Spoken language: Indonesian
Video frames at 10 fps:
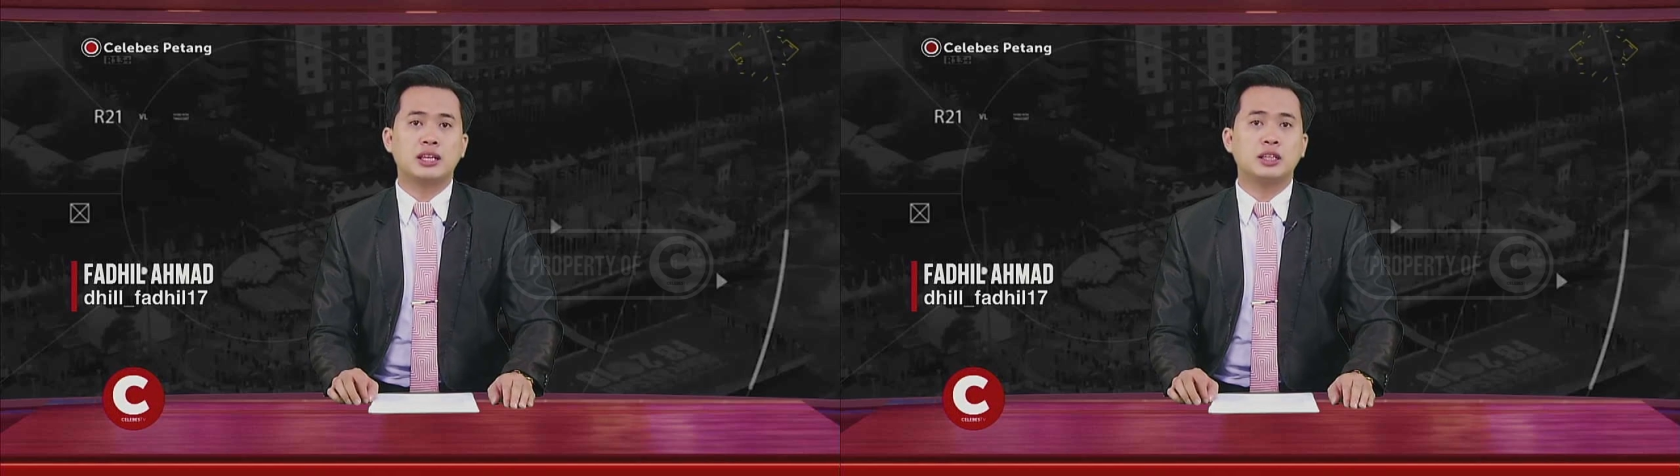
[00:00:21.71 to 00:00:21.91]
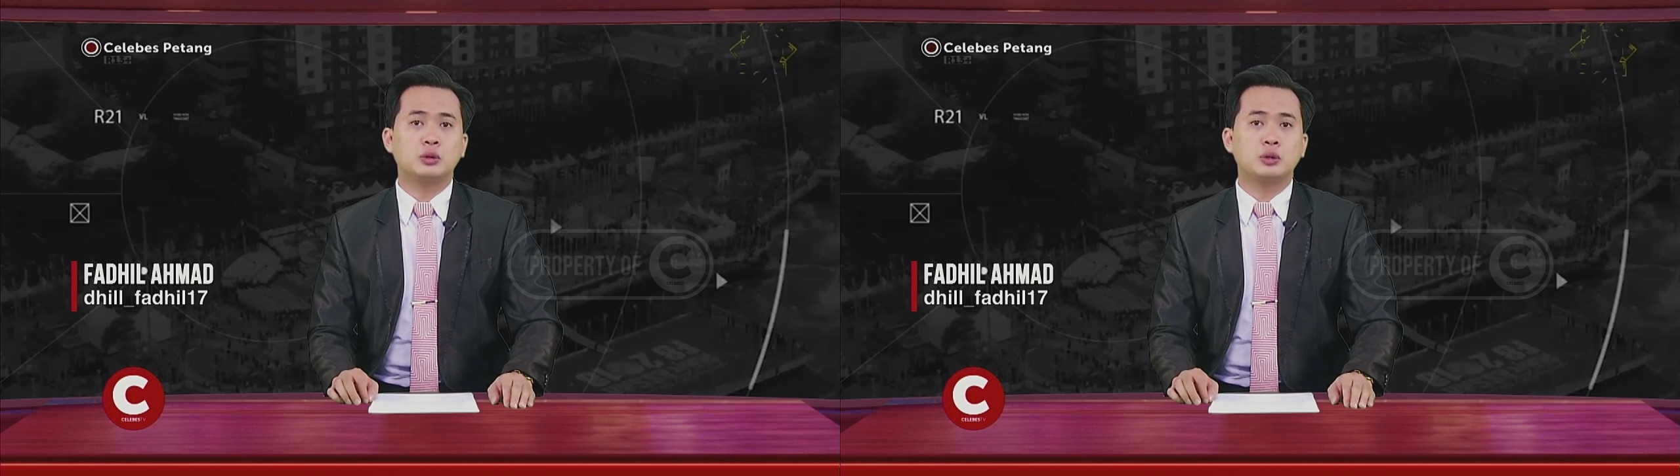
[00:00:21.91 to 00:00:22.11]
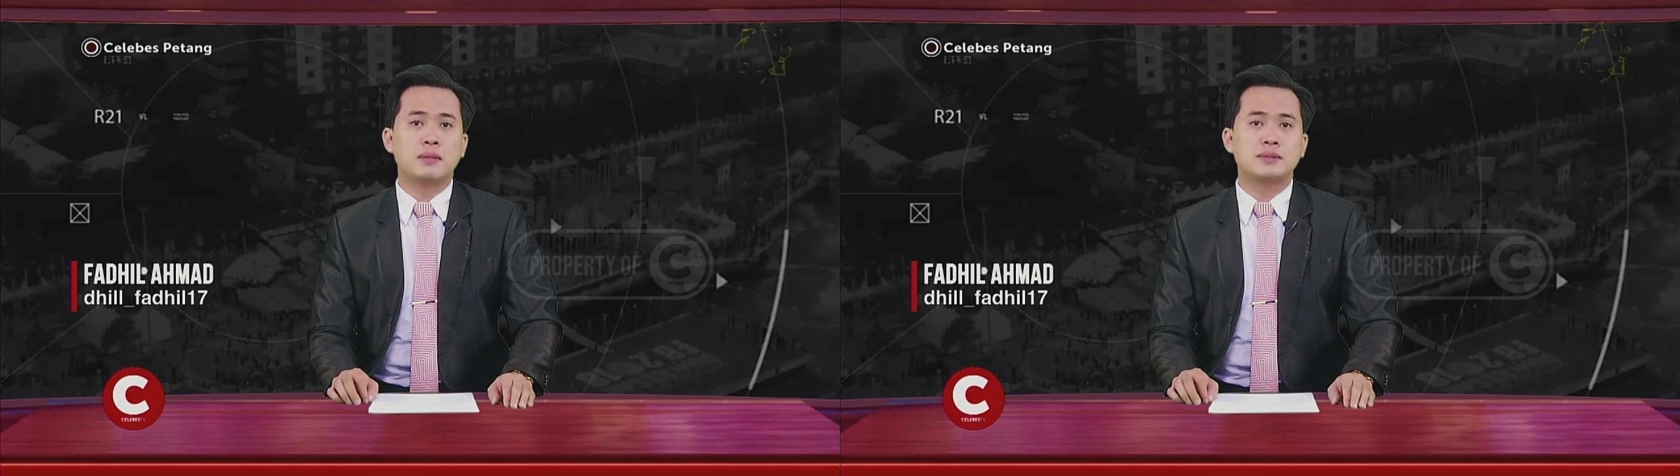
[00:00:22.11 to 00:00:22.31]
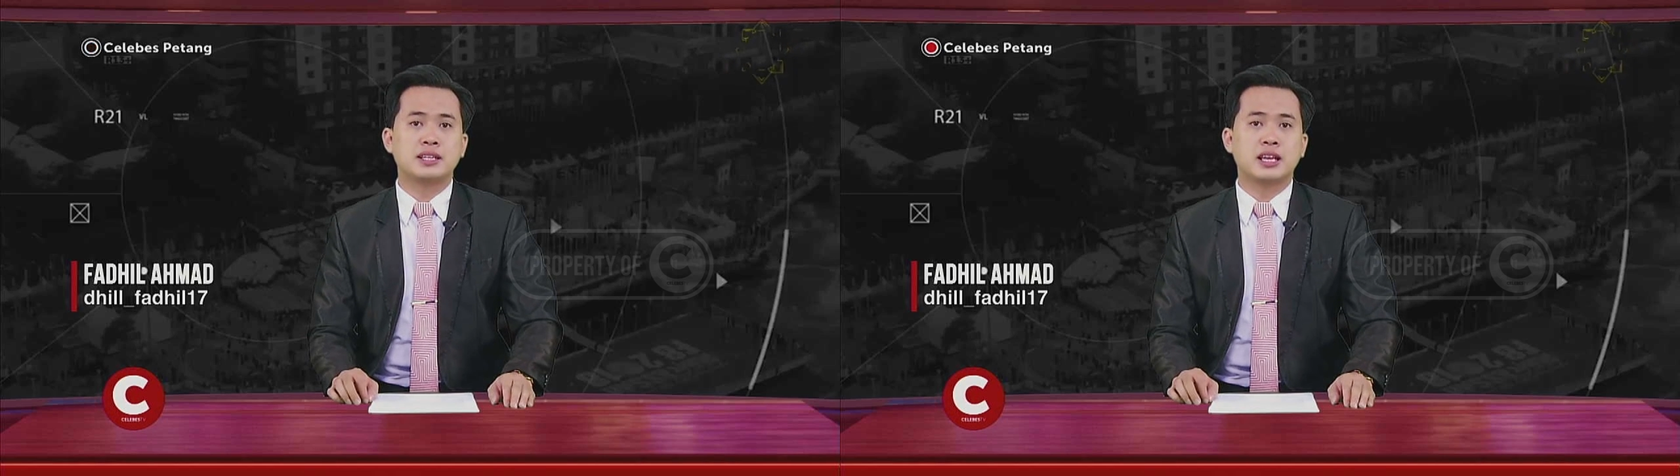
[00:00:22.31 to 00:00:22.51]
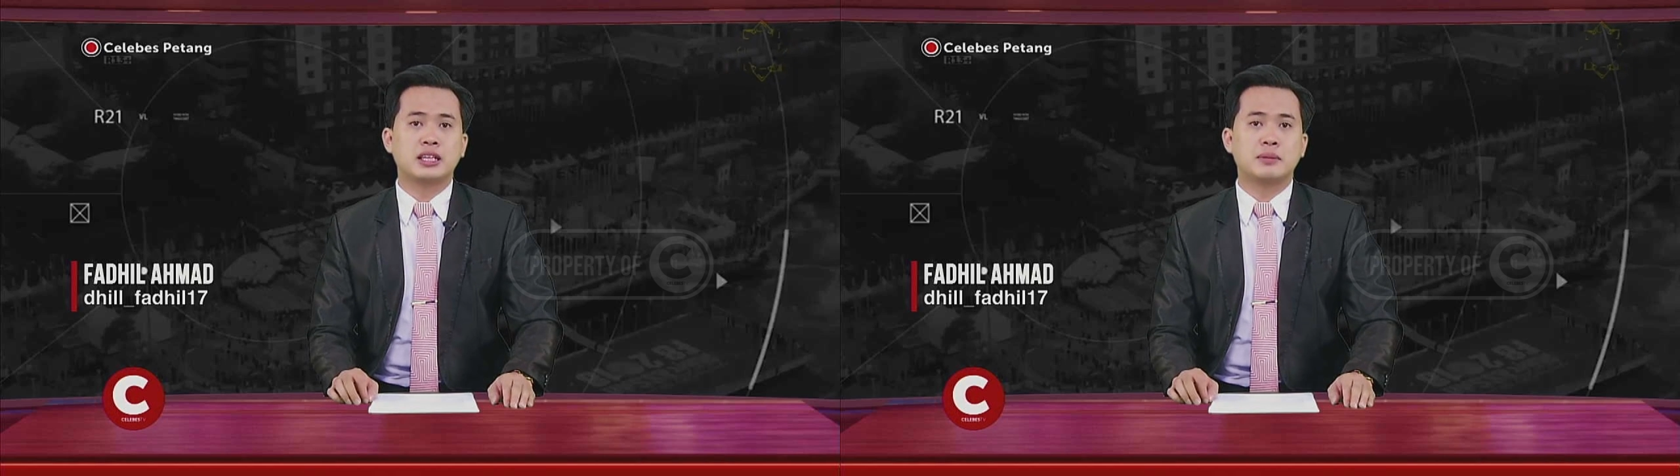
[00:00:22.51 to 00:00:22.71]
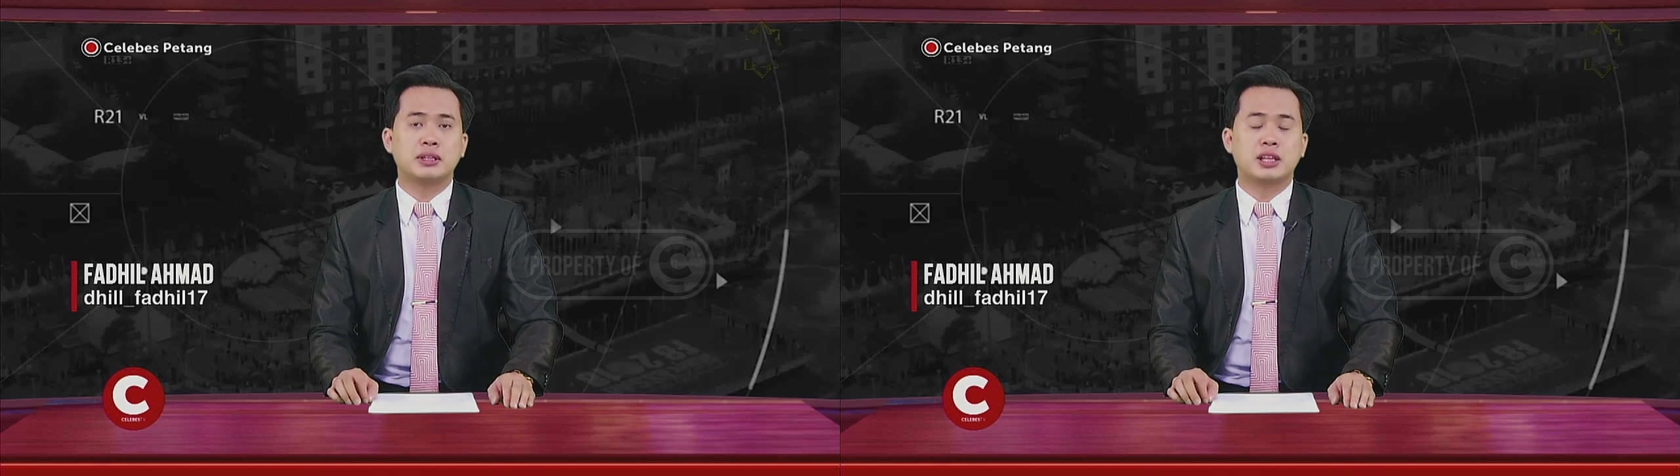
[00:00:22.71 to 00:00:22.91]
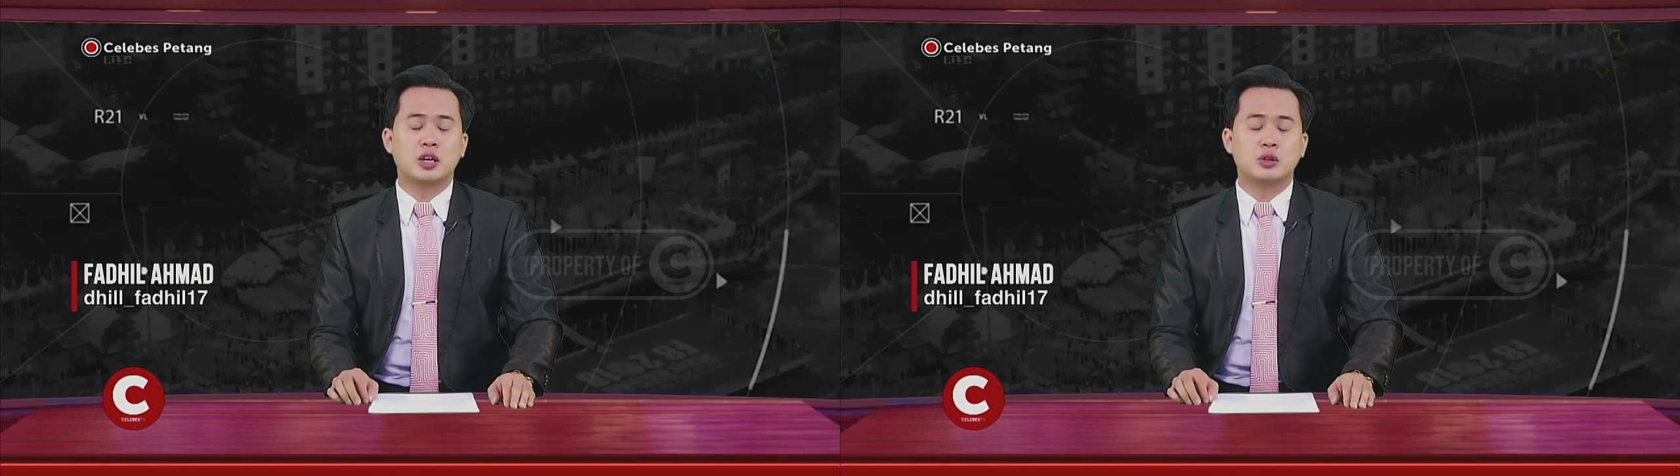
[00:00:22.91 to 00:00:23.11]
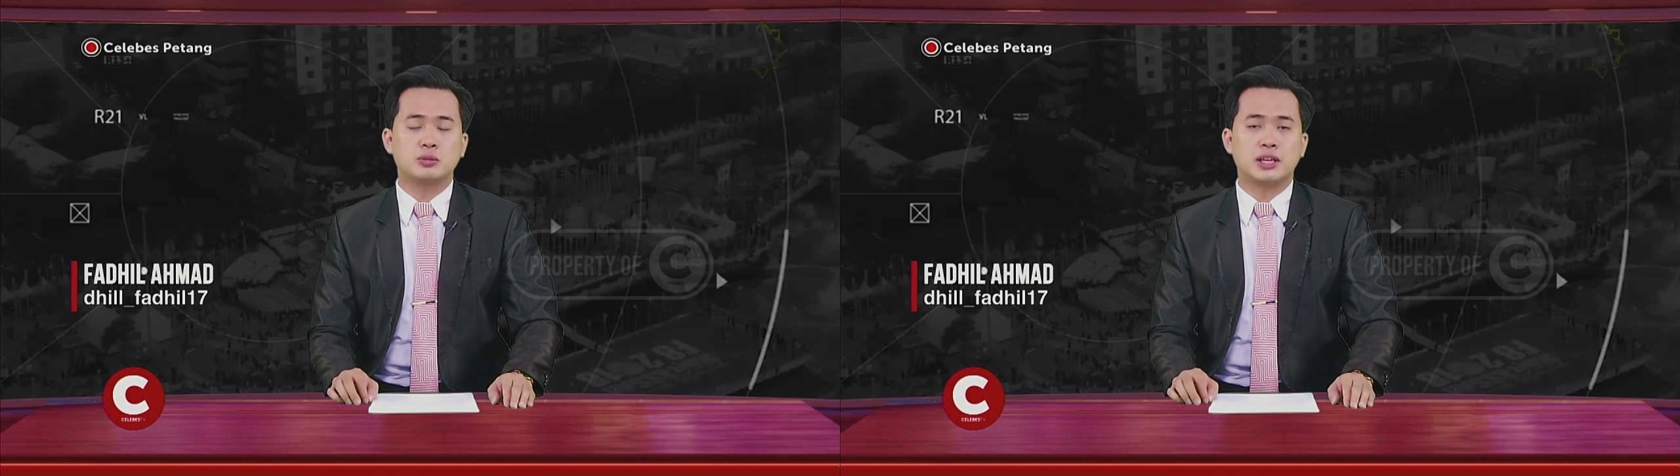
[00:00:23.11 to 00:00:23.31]
absen akibat
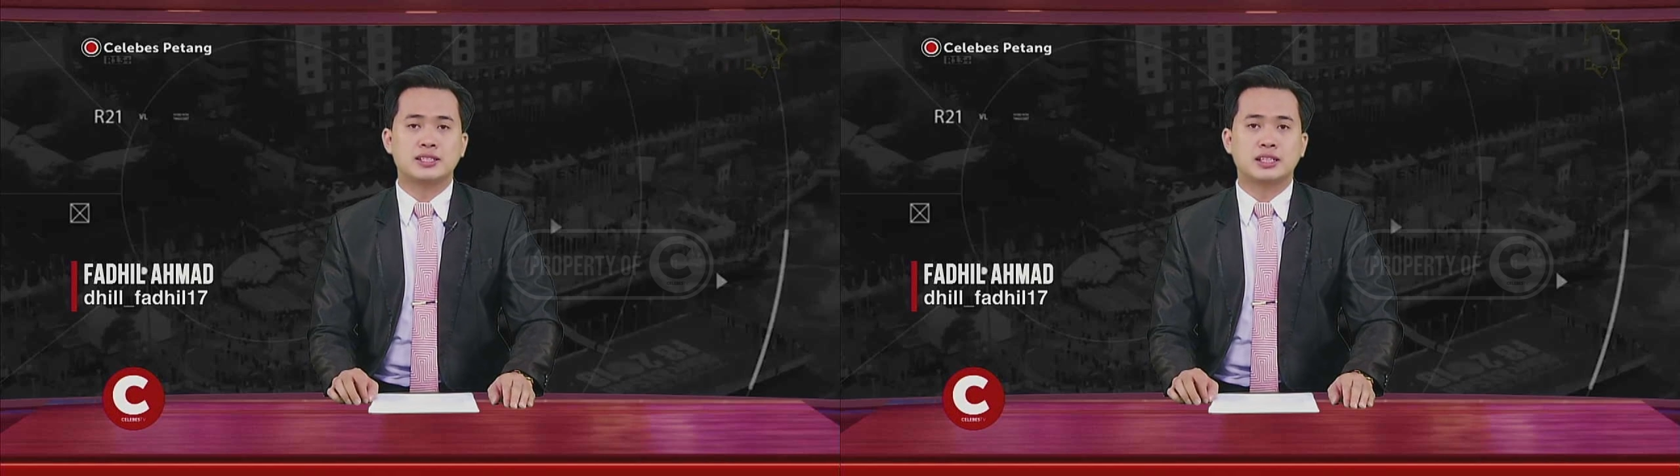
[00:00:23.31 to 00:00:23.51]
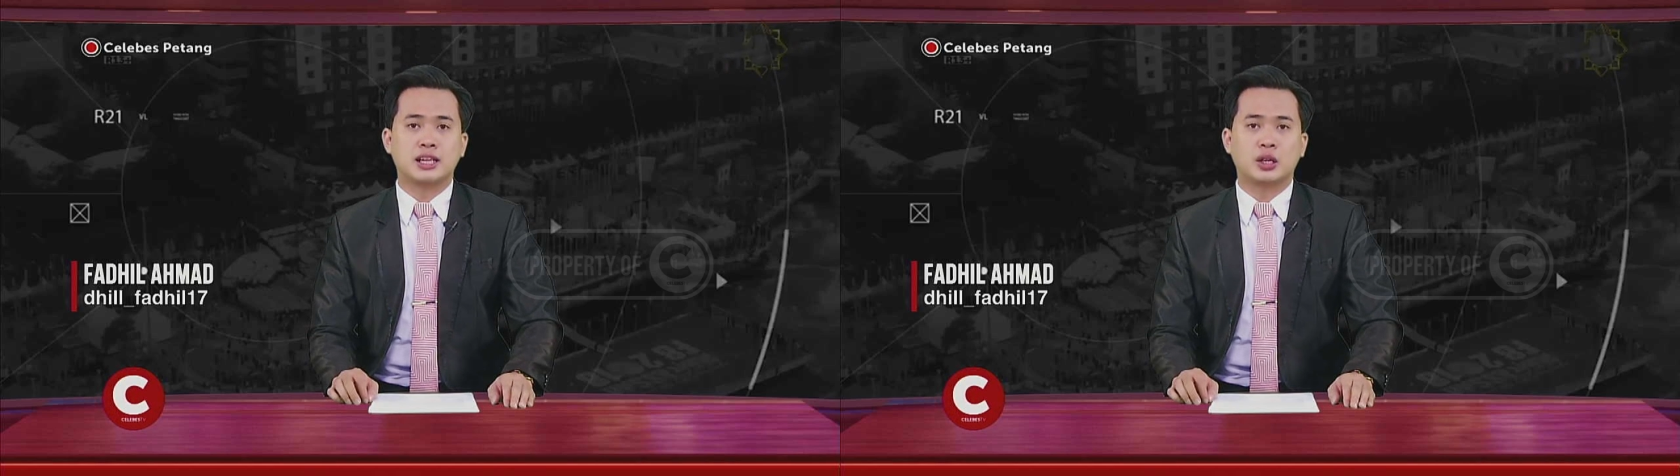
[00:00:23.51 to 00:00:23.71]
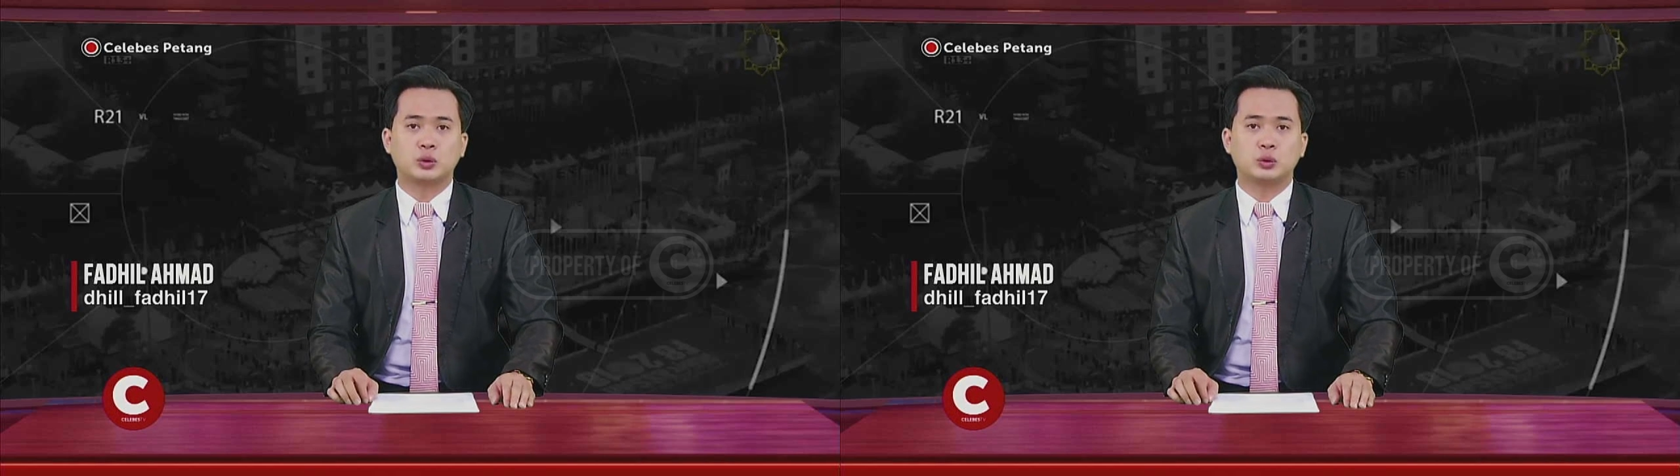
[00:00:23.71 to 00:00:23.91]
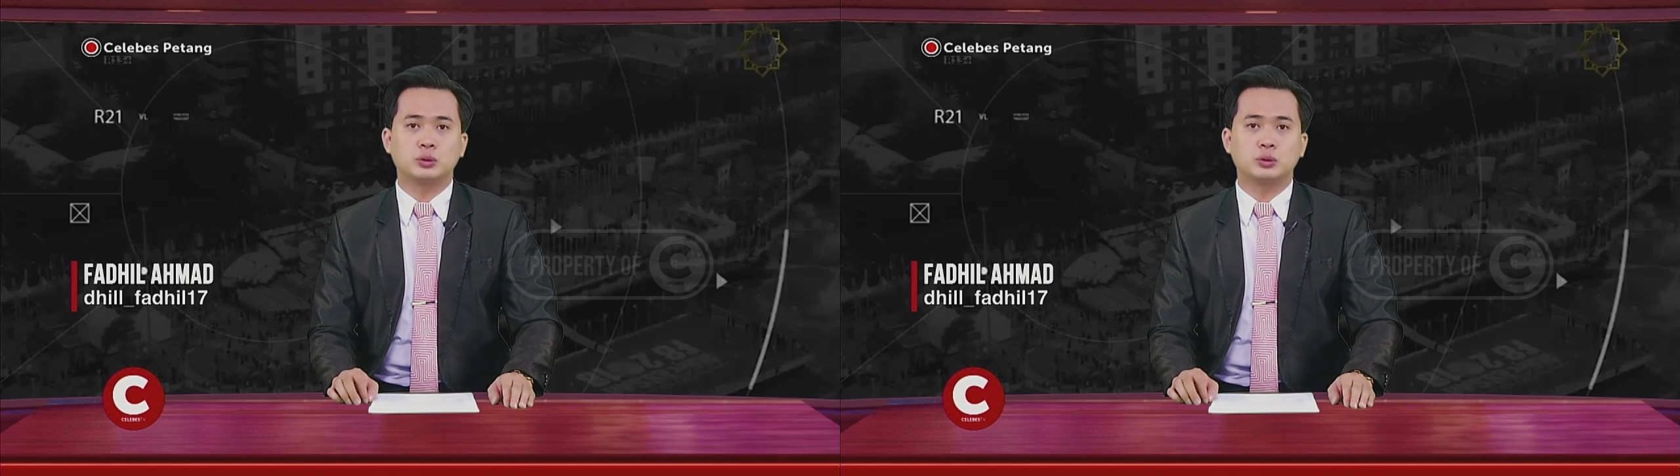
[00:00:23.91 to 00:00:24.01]
akumulasi kartu.